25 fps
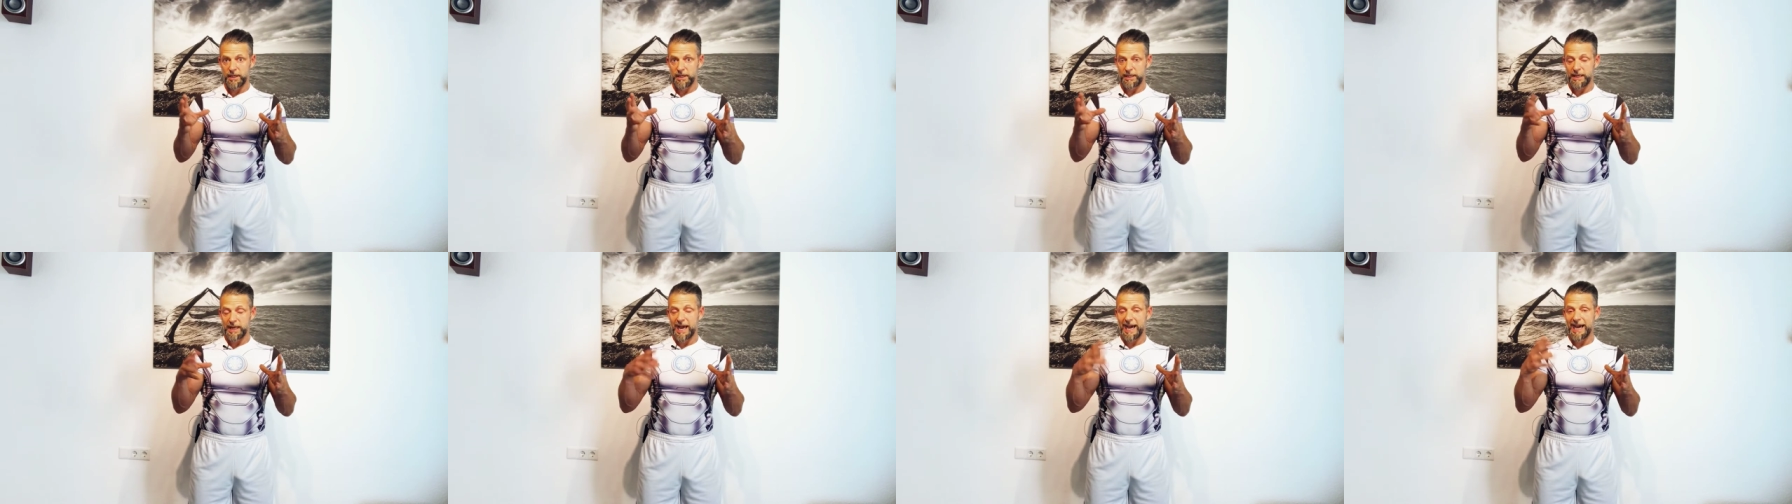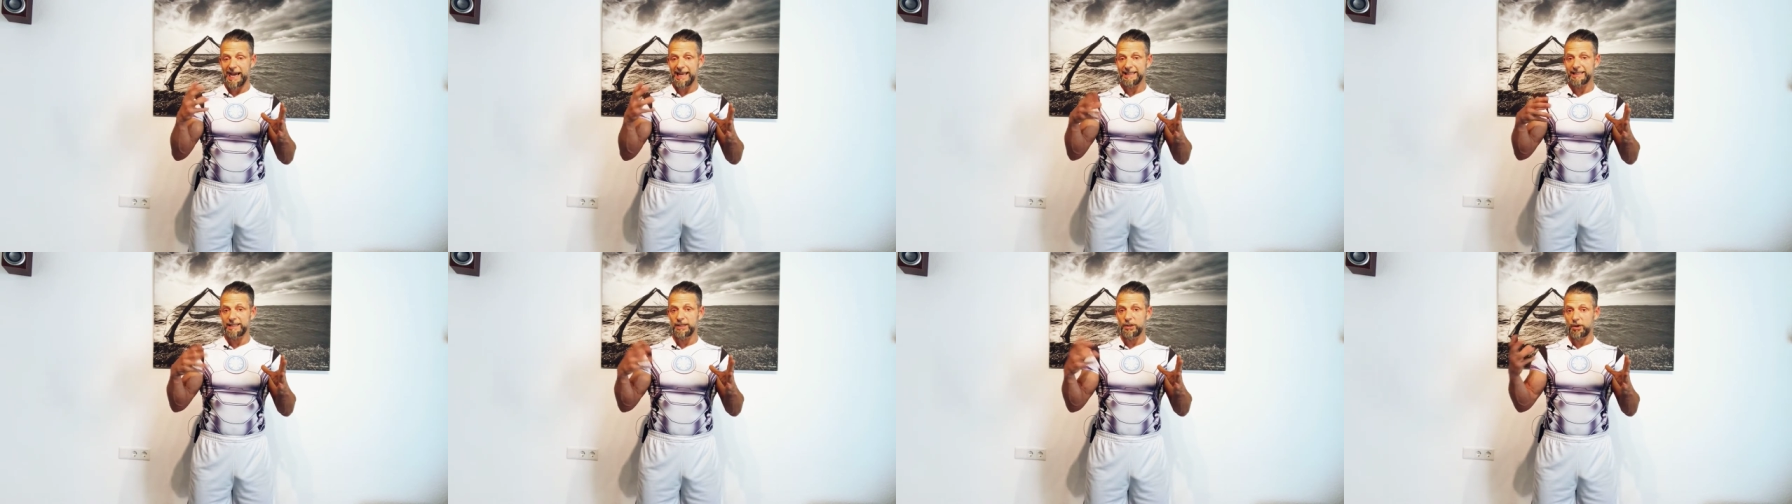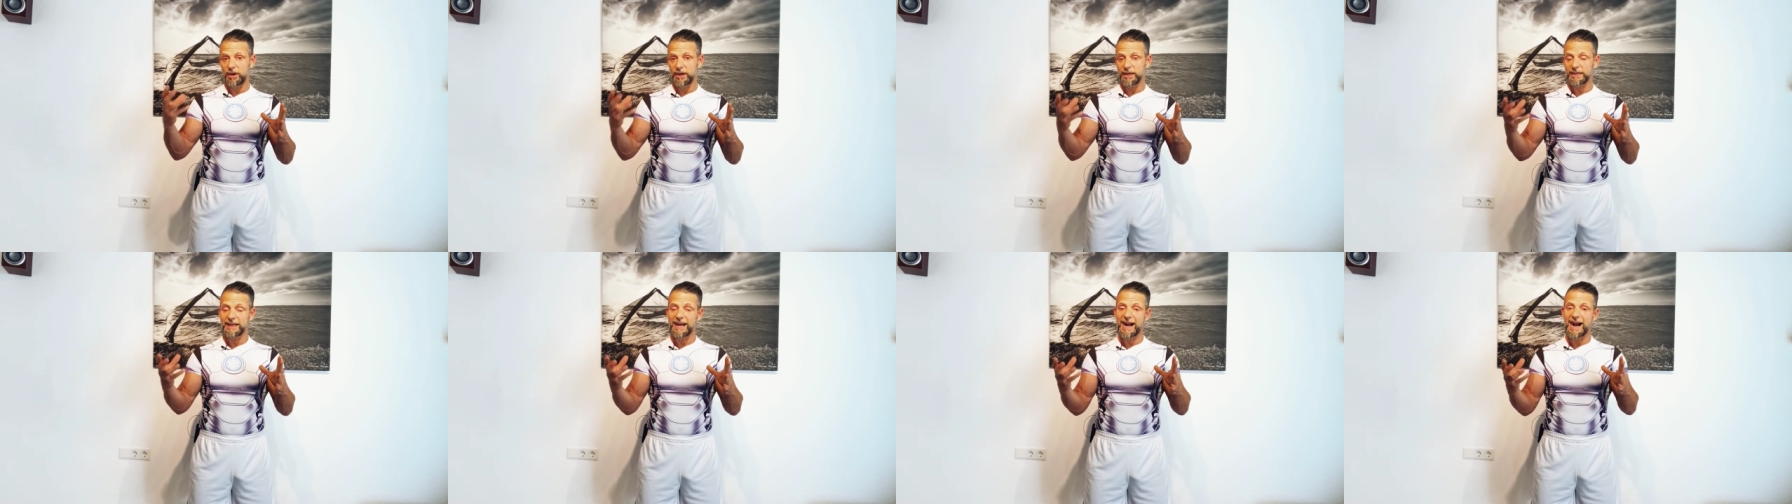der einzelnen
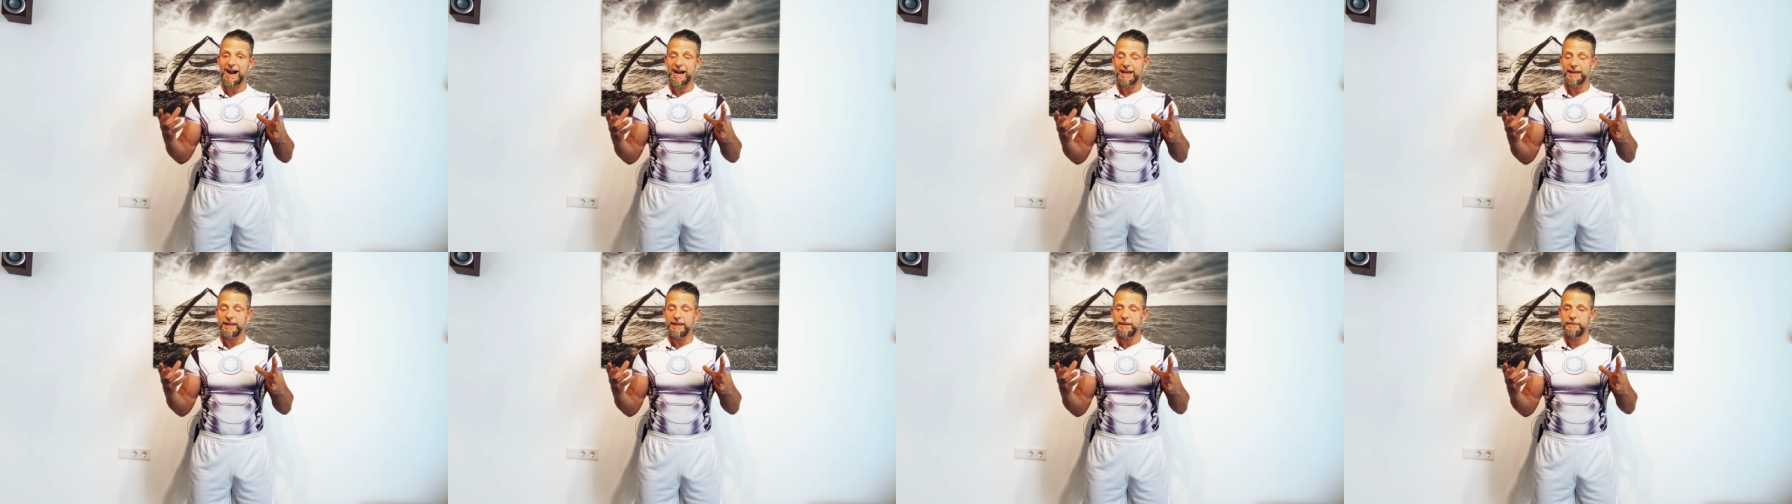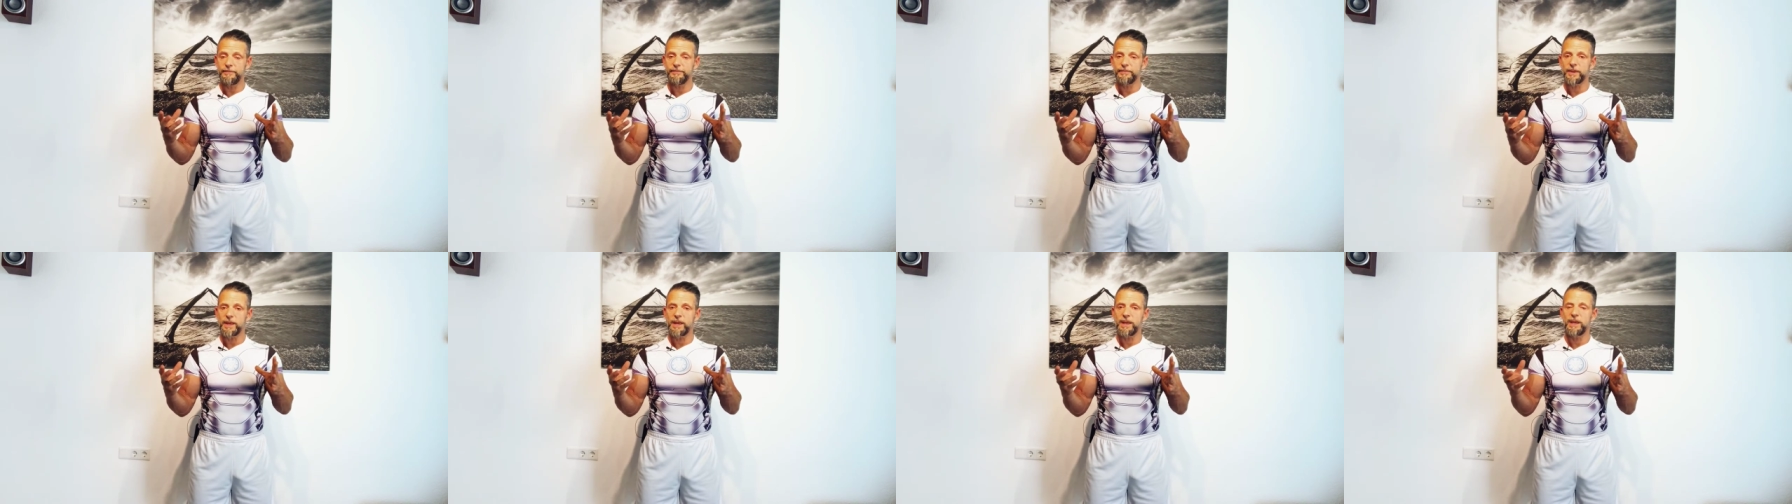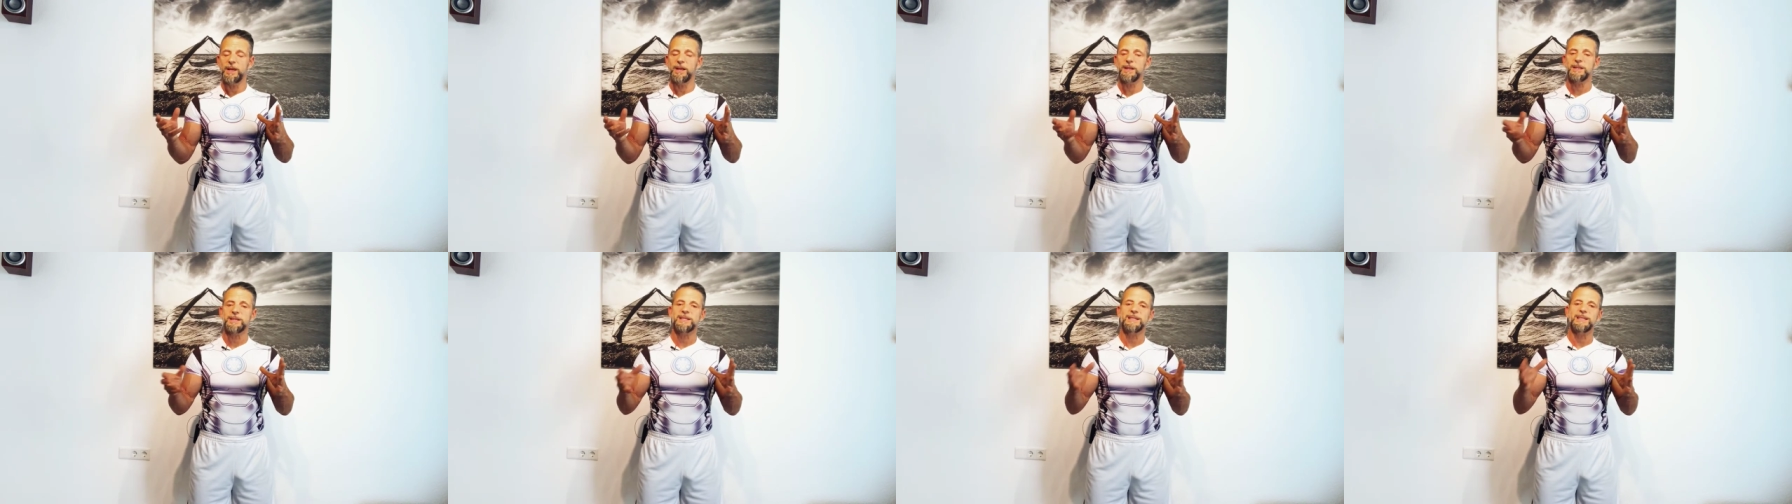Organe
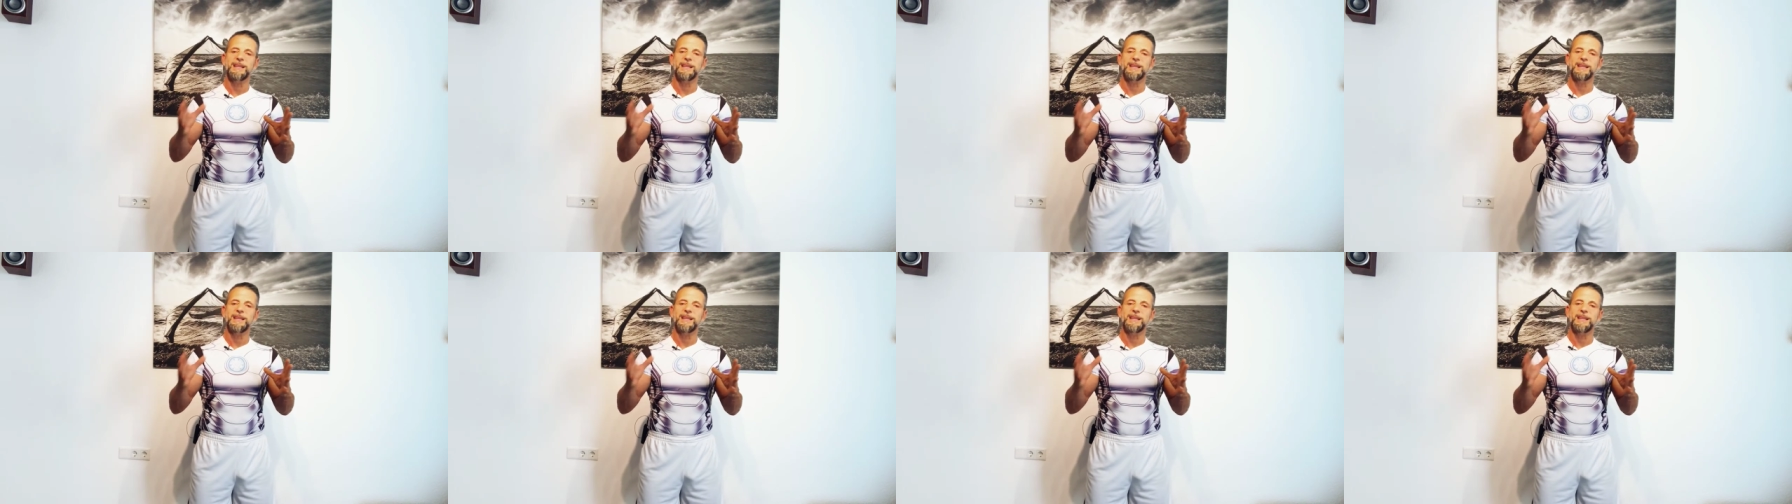erst